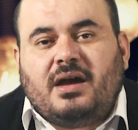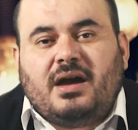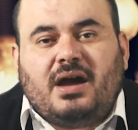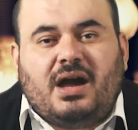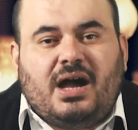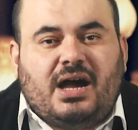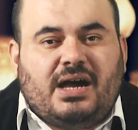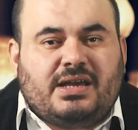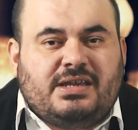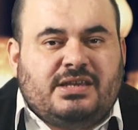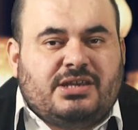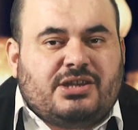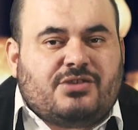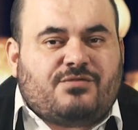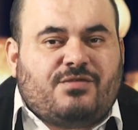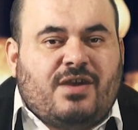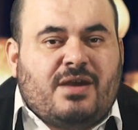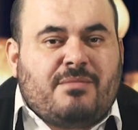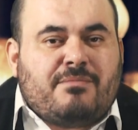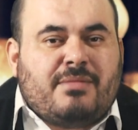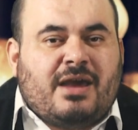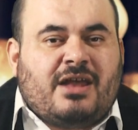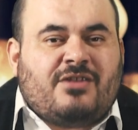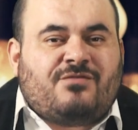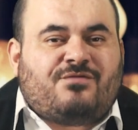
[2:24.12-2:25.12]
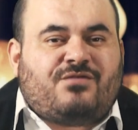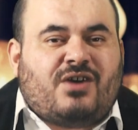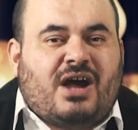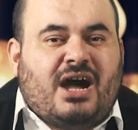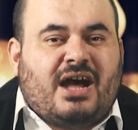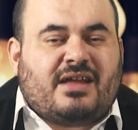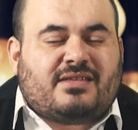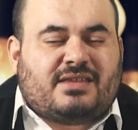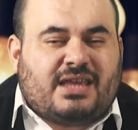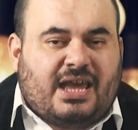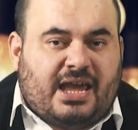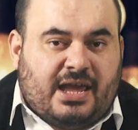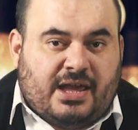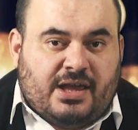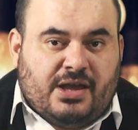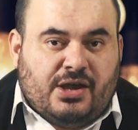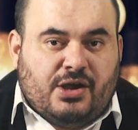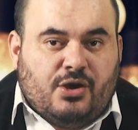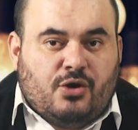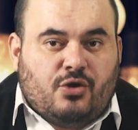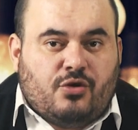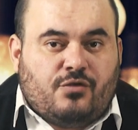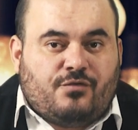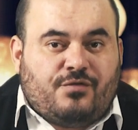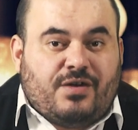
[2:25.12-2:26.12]
hayır ve menfaate
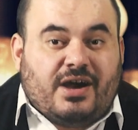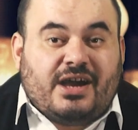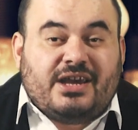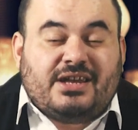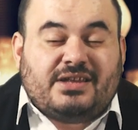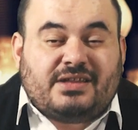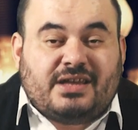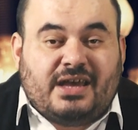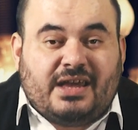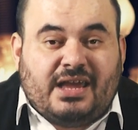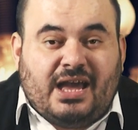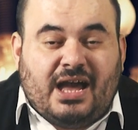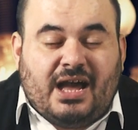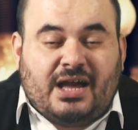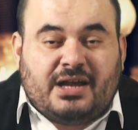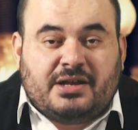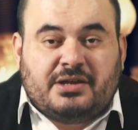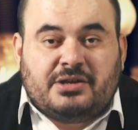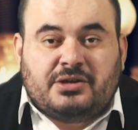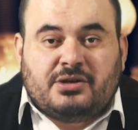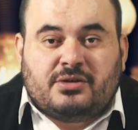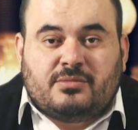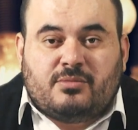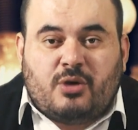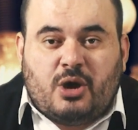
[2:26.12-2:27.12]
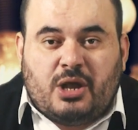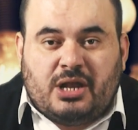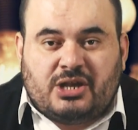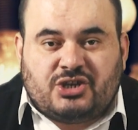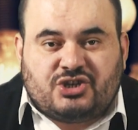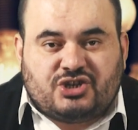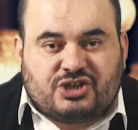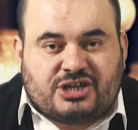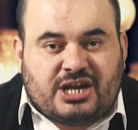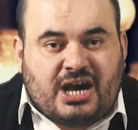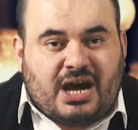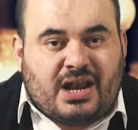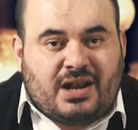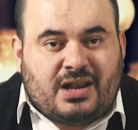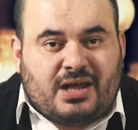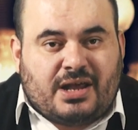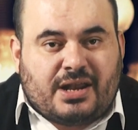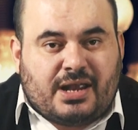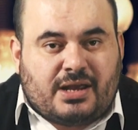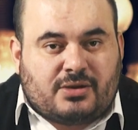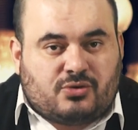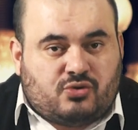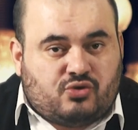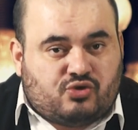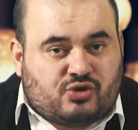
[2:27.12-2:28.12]
faydaya, böyle
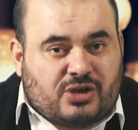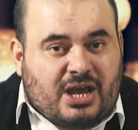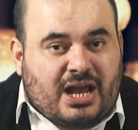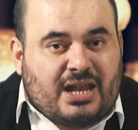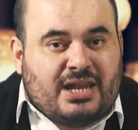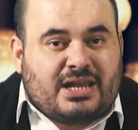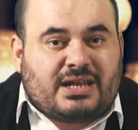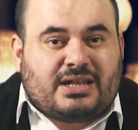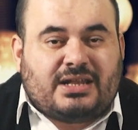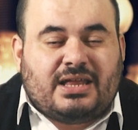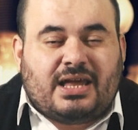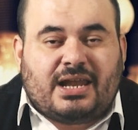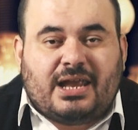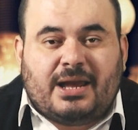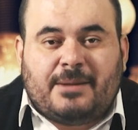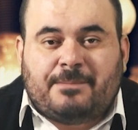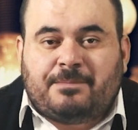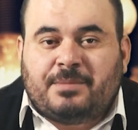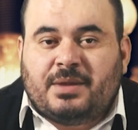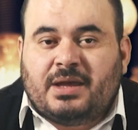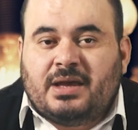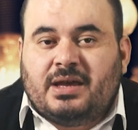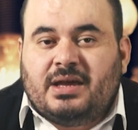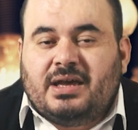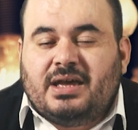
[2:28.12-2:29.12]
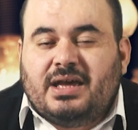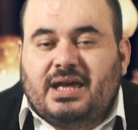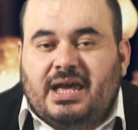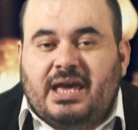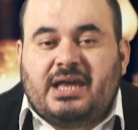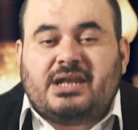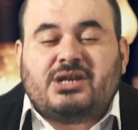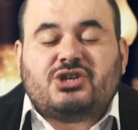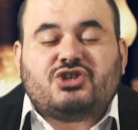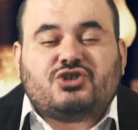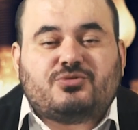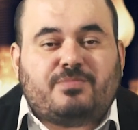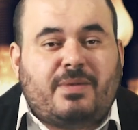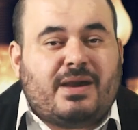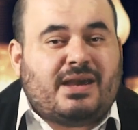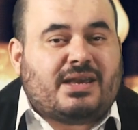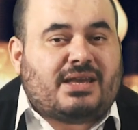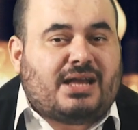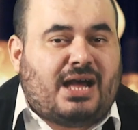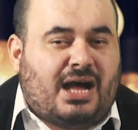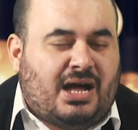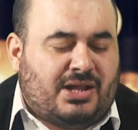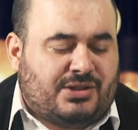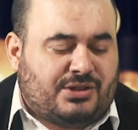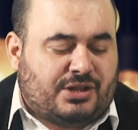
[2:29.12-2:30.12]
çıkarlara, güzelliklere erişmek
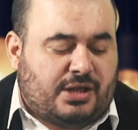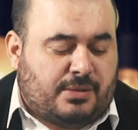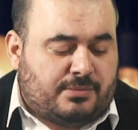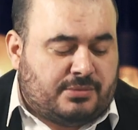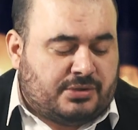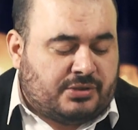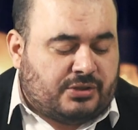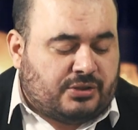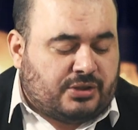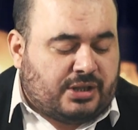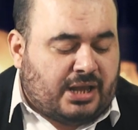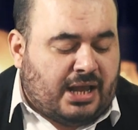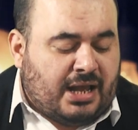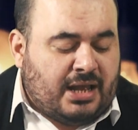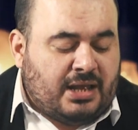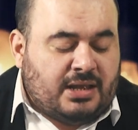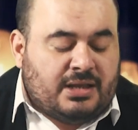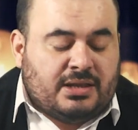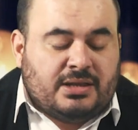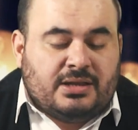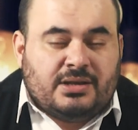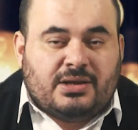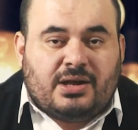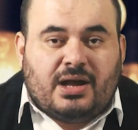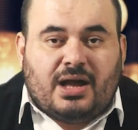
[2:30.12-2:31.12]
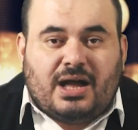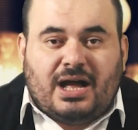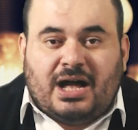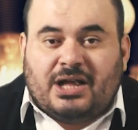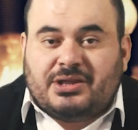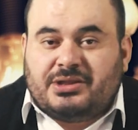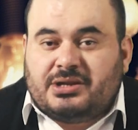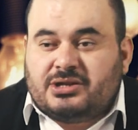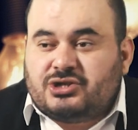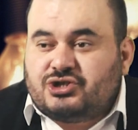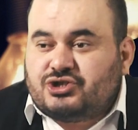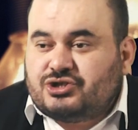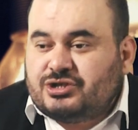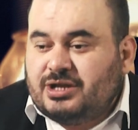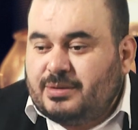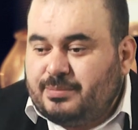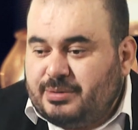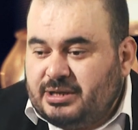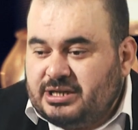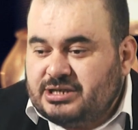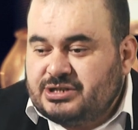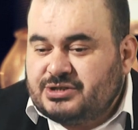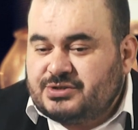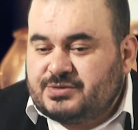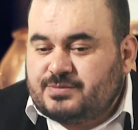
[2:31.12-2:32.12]
anlamında
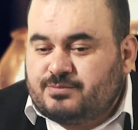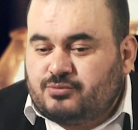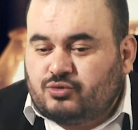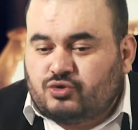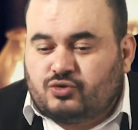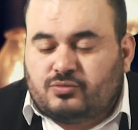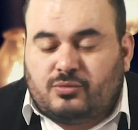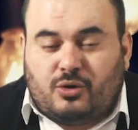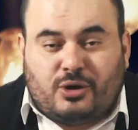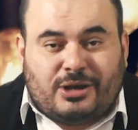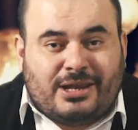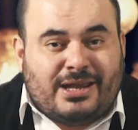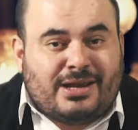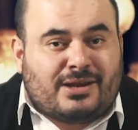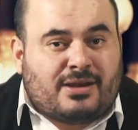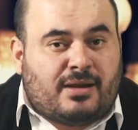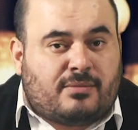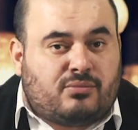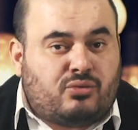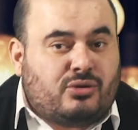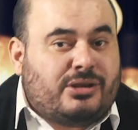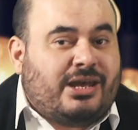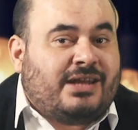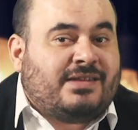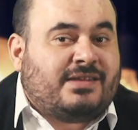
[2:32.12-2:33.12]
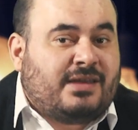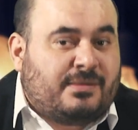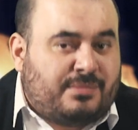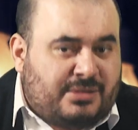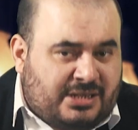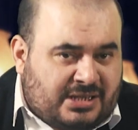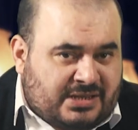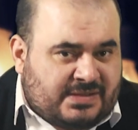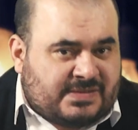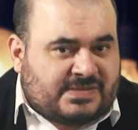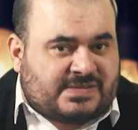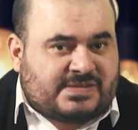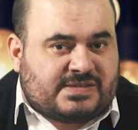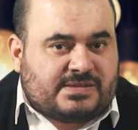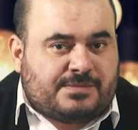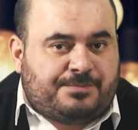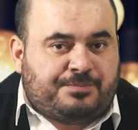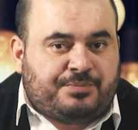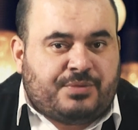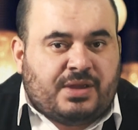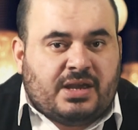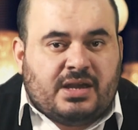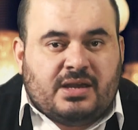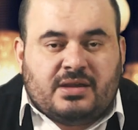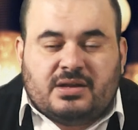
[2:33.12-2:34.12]
anlaşılabilir. Bunu böyle kabul edebiliriz.
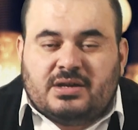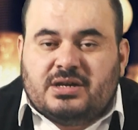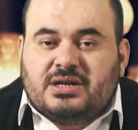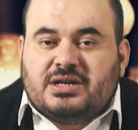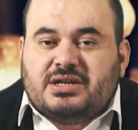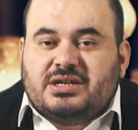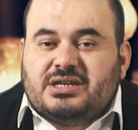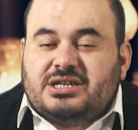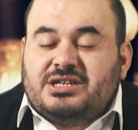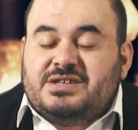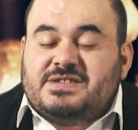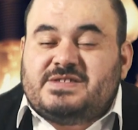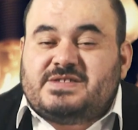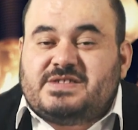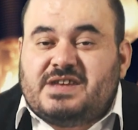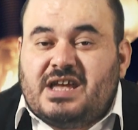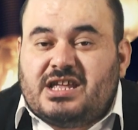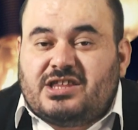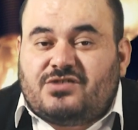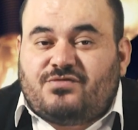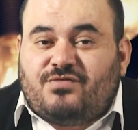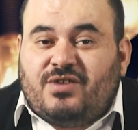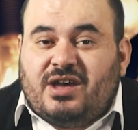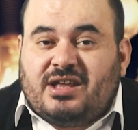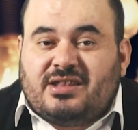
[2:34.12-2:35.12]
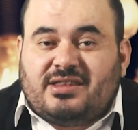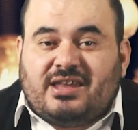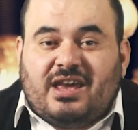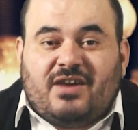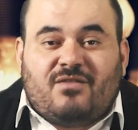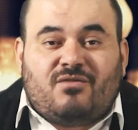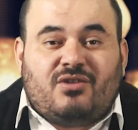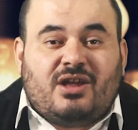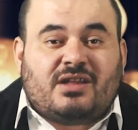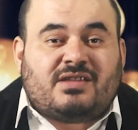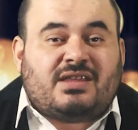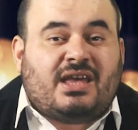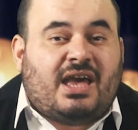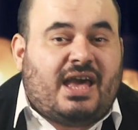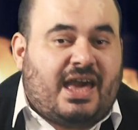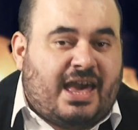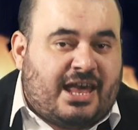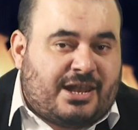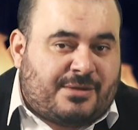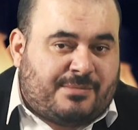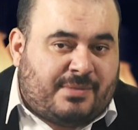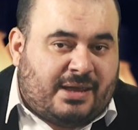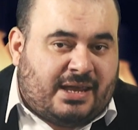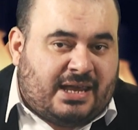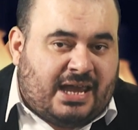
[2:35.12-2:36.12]
İzzet ve devlete
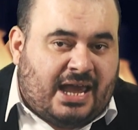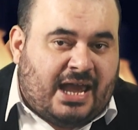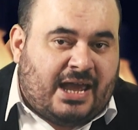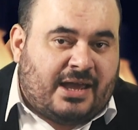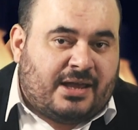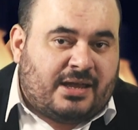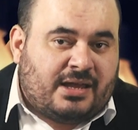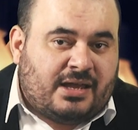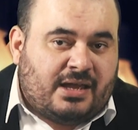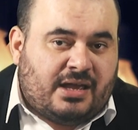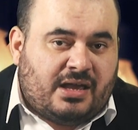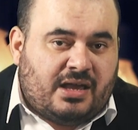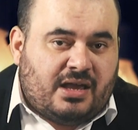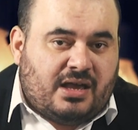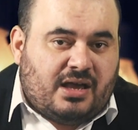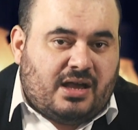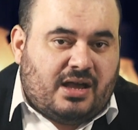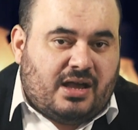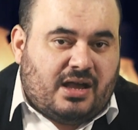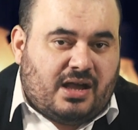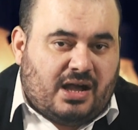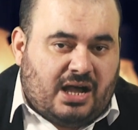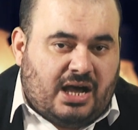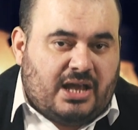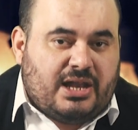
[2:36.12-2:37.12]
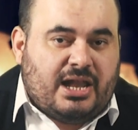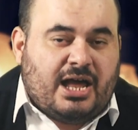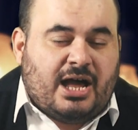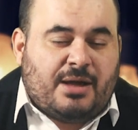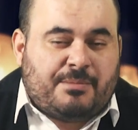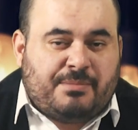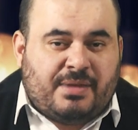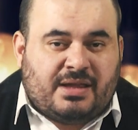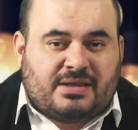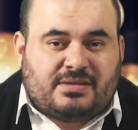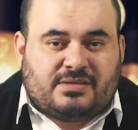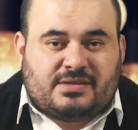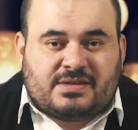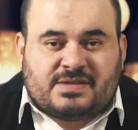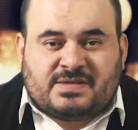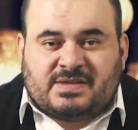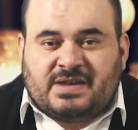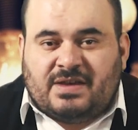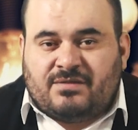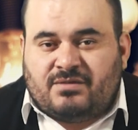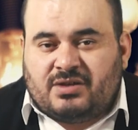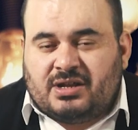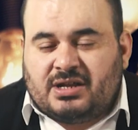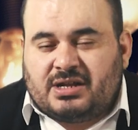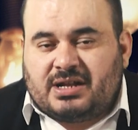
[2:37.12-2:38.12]
ermeye alamettir
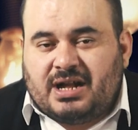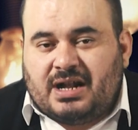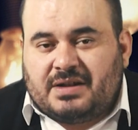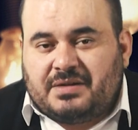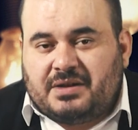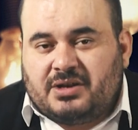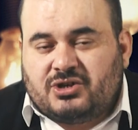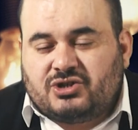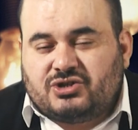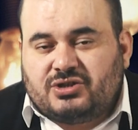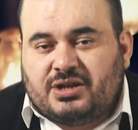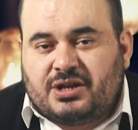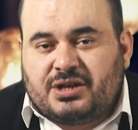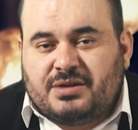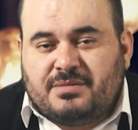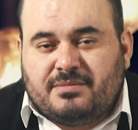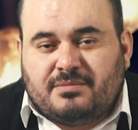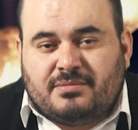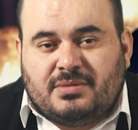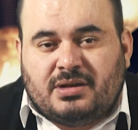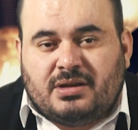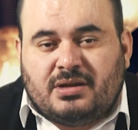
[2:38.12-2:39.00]
sevgili kardeşlerim.